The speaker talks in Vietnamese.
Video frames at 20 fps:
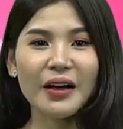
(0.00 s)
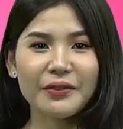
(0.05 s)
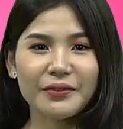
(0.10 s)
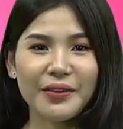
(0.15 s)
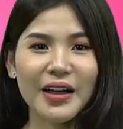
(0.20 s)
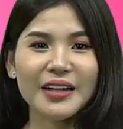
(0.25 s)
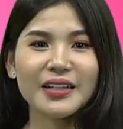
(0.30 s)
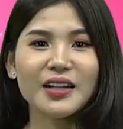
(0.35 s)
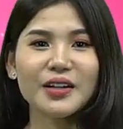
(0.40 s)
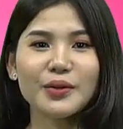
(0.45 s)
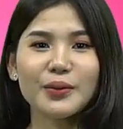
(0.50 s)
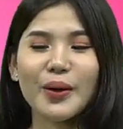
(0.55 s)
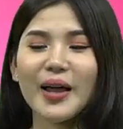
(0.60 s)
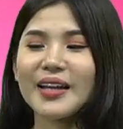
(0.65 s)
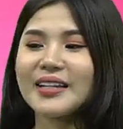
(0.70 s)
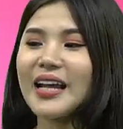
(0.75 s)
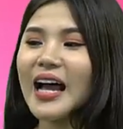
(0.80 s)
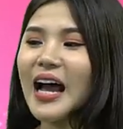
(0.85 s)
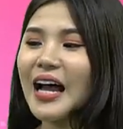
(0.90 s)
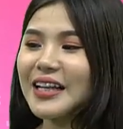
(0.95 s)
Và đừng
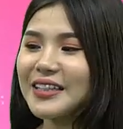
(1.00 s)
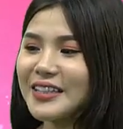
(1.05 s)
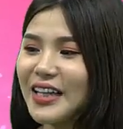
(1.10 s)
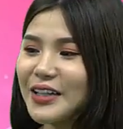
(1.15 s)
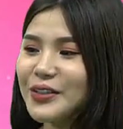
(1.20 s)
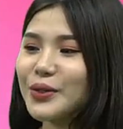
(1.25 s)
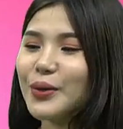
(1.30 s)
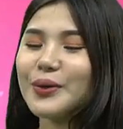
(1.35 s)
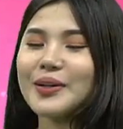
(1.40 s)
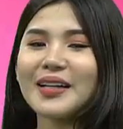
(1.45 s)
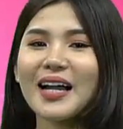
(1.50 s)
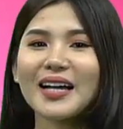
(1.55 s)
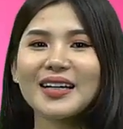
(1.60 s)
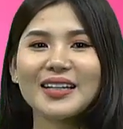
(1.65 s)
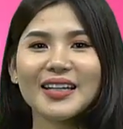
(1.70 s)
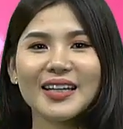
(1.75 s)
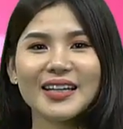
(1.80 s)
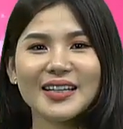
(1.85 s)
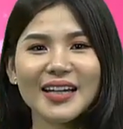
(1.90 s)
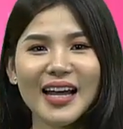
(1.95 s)
quên nhấn nút đăng
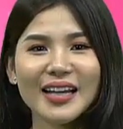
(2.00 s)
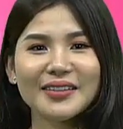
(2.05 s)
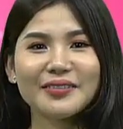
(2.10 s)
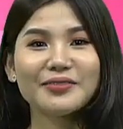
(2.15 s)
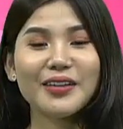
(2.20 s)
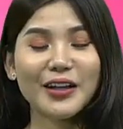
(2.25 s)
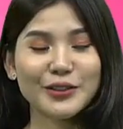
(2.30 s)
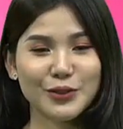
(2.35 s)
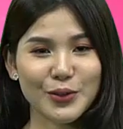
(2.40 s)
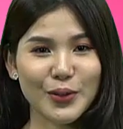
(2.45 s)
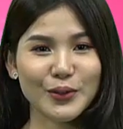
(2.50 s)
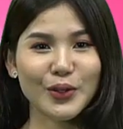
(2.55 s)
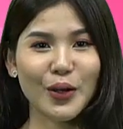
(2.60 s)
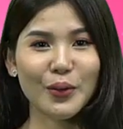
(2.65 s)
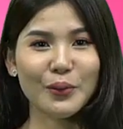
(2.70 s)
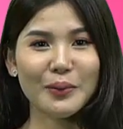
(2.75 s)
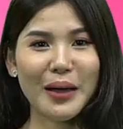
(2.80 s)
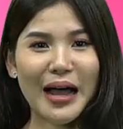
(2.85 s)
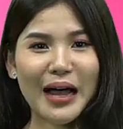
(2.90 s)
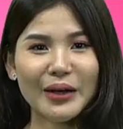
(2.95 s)
ký kênh và chuông
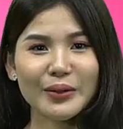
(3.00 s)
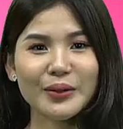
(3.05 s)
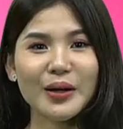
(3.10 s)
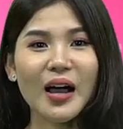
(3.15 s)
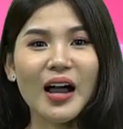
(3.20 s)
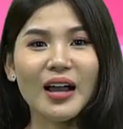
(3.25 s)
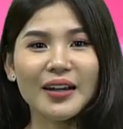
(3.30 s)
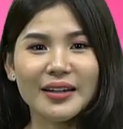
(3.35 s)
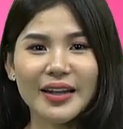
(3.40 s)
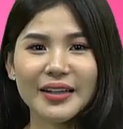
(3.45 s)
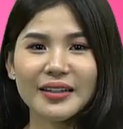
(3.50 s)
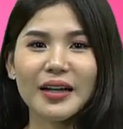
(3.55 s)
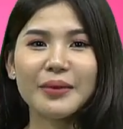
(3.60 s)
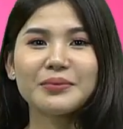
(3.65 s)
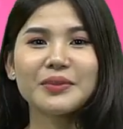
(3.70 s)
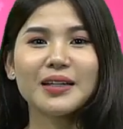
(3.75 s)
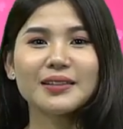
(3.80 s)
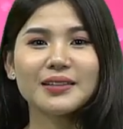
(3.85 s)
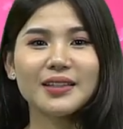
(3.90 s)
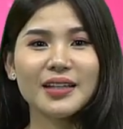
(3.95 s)
thông báo để cập
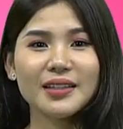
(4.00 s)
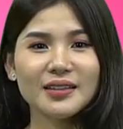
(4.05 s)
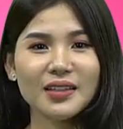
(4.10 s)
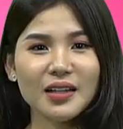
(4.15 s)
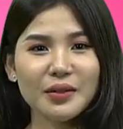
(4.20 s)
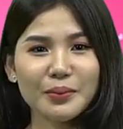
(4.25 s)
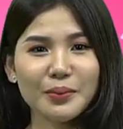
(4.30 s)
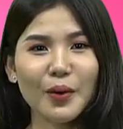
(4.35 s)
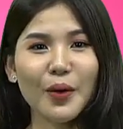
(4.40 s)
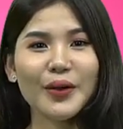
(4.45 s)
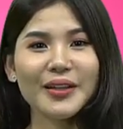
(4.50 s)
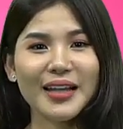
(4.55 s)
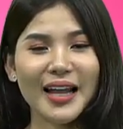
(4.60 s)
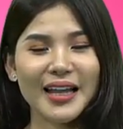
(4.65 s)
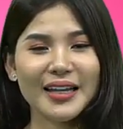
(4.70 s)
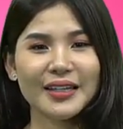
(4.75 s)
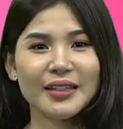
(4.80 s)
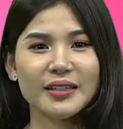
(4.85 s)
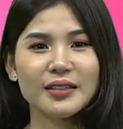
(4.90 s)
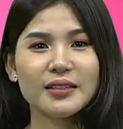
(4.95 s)
nhật tin tức mỗi
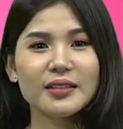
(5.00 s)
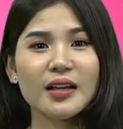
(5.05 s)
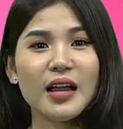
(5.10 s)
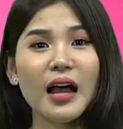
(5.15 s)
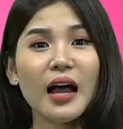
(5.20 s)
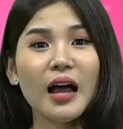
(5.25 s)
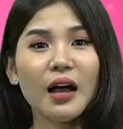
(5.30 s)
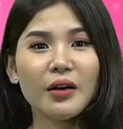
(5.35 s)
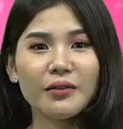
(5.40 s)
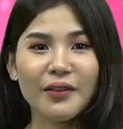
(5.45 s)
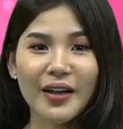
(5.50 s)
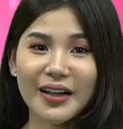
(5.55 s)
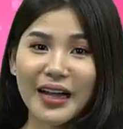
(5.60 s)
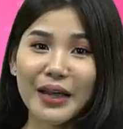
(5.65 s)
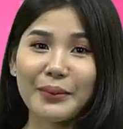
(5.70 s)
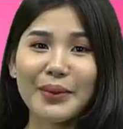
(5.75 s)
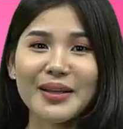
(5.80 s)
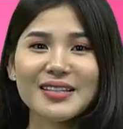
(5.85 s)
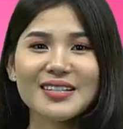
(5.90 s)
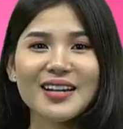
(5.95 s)
ngày. Và
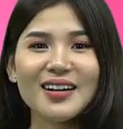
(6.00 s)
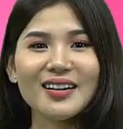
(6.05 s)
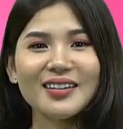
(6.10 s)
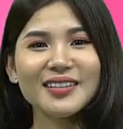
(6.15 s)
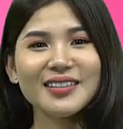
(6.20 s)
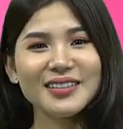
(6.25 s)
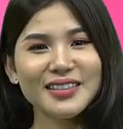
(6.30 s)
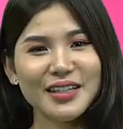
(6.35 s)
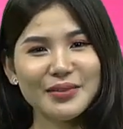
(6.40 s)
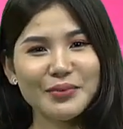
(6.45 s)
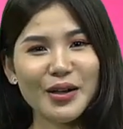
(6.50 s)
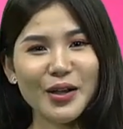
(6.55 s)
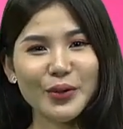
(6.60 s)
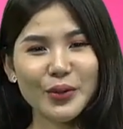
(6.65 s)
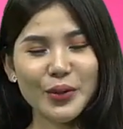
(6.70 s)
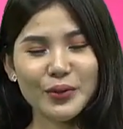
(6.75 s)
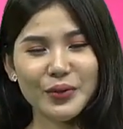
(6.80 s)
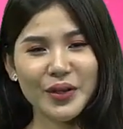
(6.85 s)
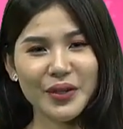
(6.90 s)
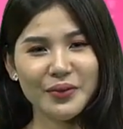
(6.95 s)
ngay bây giờ, xin mời
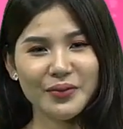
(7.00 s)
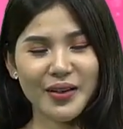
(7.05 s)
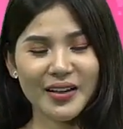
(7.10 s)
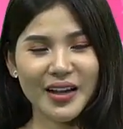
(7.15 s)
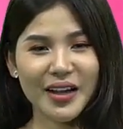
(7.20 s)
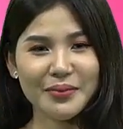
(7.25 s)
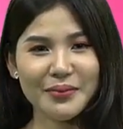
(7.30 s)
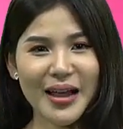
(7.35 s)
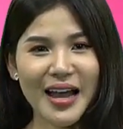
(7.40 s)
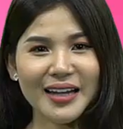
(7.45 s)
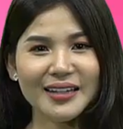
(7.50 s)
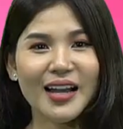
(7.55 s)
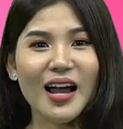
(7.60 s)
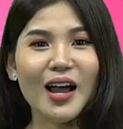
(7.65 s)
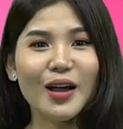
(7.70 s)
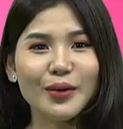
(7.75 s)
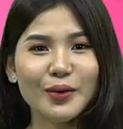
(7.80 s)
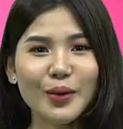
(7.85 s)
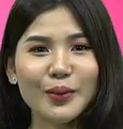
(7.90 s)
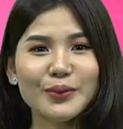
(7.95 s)
quý vị và các bạn
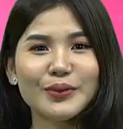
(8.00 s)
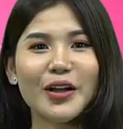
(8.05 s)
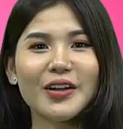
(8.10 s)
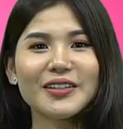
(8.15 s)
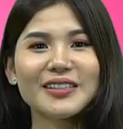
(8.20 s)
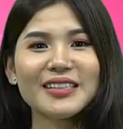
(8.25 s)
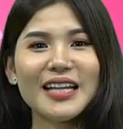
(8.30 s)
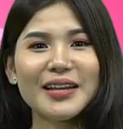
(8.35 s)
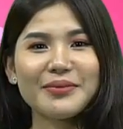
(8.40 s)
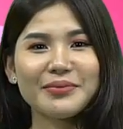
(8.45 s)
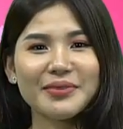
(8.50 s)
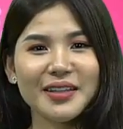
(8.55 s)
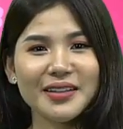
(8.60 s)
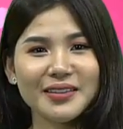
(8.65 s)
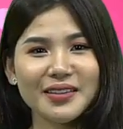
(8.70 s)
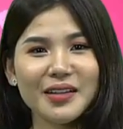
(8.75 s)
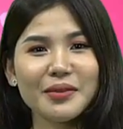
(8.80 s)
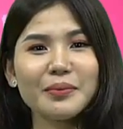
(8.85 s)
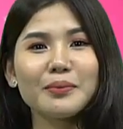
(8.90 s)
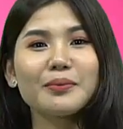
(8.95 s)
cùng đón xem tin
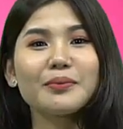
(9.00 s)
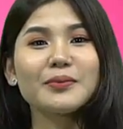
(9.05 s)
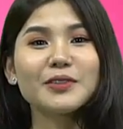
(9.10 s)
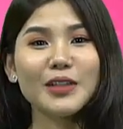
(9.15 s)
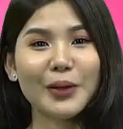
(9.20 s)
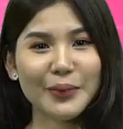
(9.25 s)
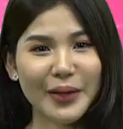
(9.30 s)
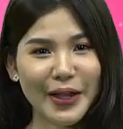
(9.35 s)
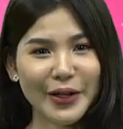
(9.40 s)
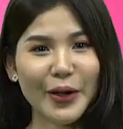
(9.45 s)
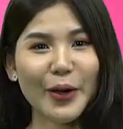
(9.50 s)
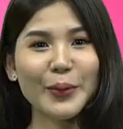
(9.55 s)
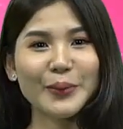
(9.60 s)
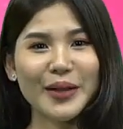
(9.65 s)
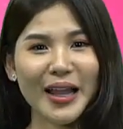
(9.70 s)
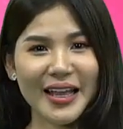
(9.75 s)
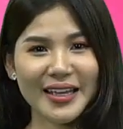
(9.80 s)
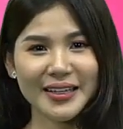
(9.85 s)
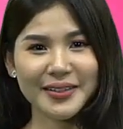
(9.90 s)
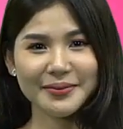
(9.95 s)
tức trong ngày hôm
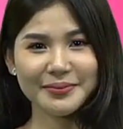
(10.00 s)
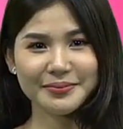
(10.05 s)
nay.